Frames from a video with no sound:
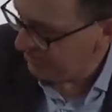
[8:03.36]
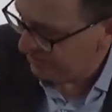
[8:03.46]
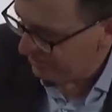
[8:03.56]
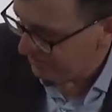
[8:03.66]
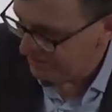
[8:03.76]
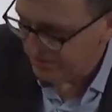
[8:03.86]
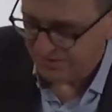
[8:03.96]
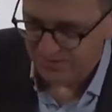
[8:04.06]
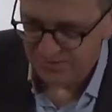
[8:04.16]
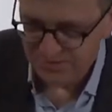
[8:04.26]
das sind
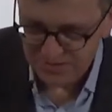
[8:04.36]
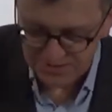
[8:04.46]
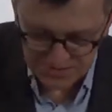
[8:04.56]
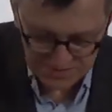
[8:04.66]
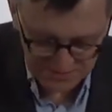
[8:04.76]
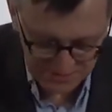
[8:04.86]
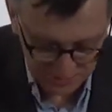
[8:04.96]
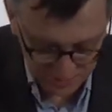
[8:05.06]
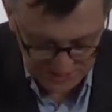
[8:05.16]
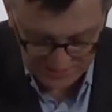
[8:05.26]
richtige
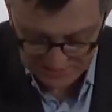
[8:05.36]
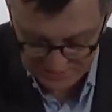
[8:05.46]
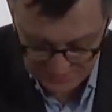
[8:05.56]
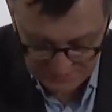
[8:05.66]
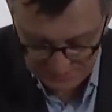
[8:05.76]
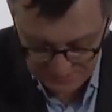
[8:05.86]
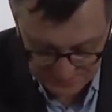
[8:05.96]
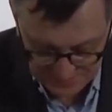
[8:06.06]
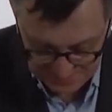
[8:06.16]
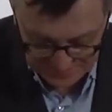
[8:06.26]
Ziegelsteine da.
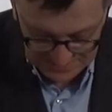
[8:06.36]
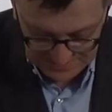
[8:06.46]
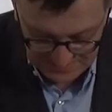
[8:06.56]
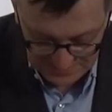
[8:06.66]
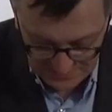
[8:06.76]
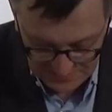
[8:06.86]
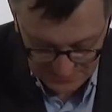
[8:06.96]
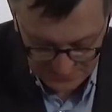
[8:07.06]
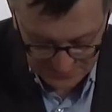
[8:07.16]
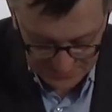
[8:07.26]

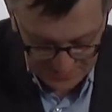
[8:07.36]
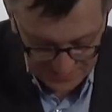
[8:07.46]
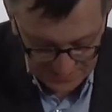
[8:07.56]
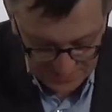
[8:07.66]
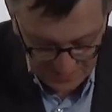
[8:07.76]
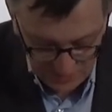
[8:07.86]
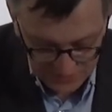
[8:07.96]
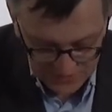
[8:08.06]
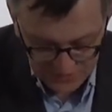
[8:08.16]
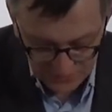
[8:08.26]
Ähm, auf
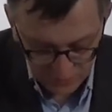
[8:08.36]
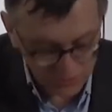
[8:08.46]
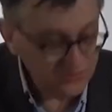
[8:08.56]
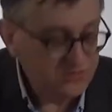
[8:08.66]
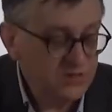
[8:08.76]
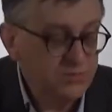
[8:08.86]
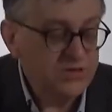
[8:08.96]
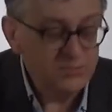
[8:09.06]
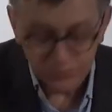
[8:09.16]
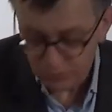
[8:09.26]
diesen
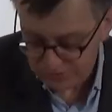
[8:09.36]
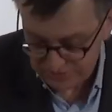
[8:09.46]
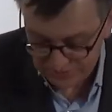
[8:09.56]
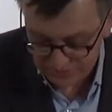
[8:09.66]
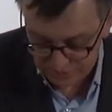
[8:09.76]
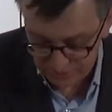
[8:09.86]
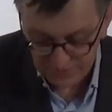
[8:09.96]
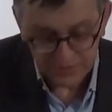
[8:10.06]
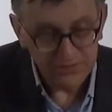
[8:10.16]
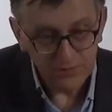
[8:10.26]
Forschungsarbeiten beruht also auch
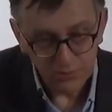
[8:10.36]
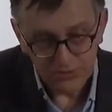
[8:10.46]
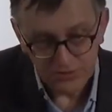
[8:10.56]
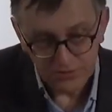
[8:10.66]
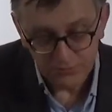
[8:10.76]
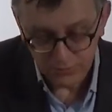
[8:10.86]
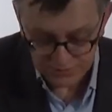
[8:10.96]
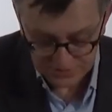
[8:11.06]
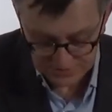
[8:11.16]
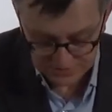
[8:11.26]
mein heutiger
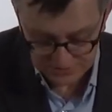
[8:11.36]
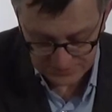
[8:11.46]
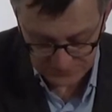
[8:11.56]
Vortrag.